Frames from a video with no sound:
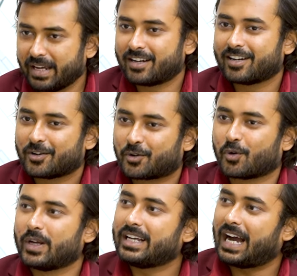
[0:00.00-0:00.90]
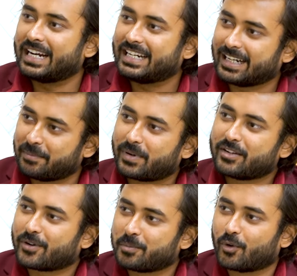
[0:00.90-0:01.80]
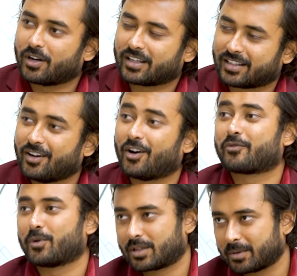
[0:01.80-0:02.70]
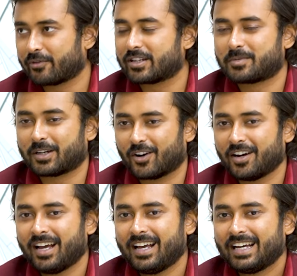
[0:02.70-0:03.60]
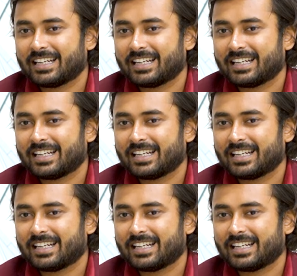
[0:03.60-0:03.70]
বিগ গ্রোয়িং আইটি কোম্পানি ফ্রম কলকাতা অর বলতে পারি ওয়েস্ট বেঙ্গল